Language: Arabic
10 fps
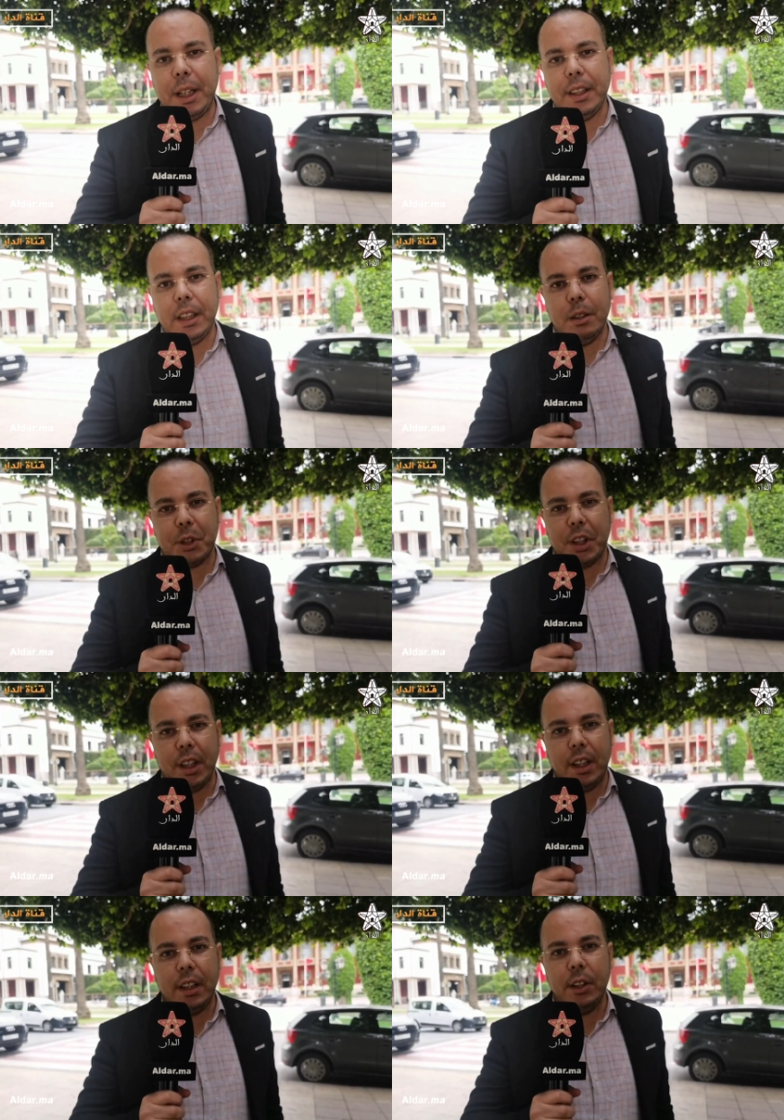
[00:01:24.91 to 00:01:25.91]
التبعيه
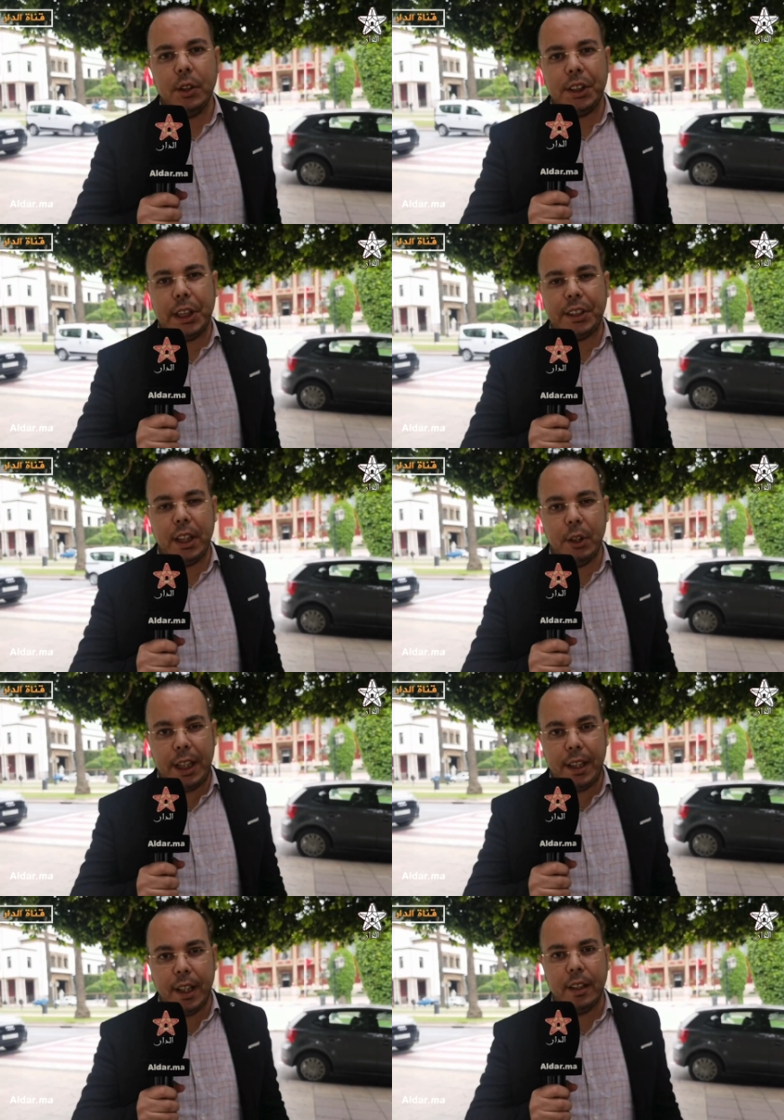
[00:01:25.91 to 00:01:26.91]
للمشرق ليؤسس
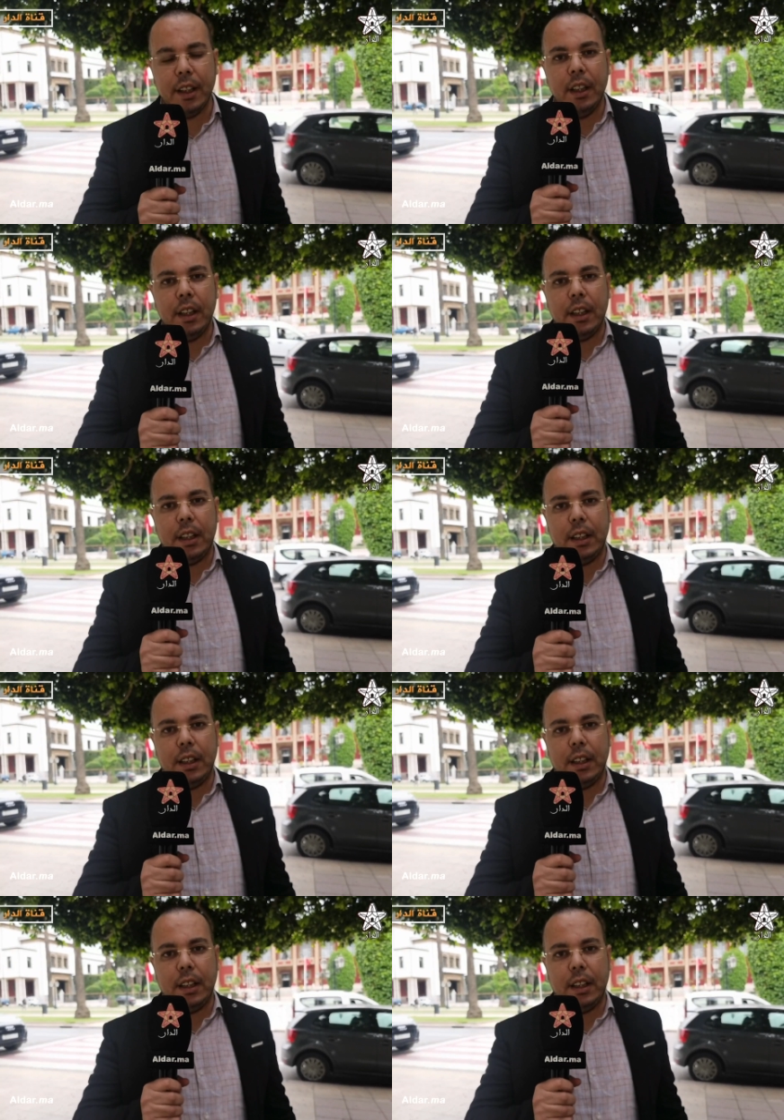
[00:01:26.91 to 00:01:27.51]
لكيان